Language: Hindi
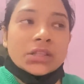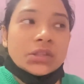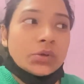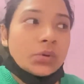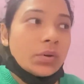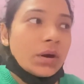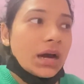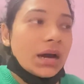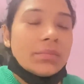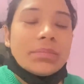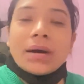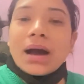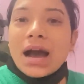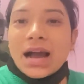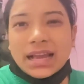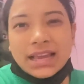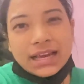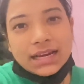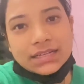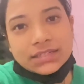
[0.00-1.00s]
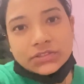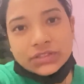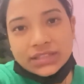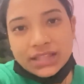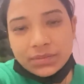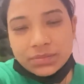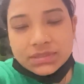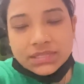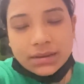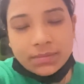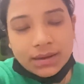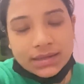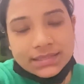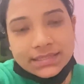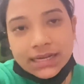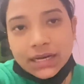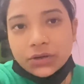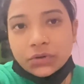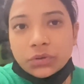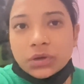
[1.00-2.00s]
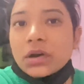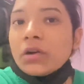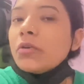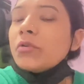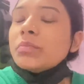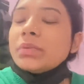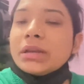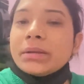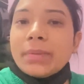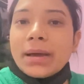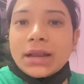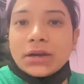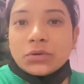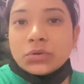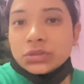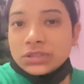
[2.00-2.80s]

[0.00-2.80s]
तो अब आगे का जितना भी सामान सेट होगा वो मेरी बहन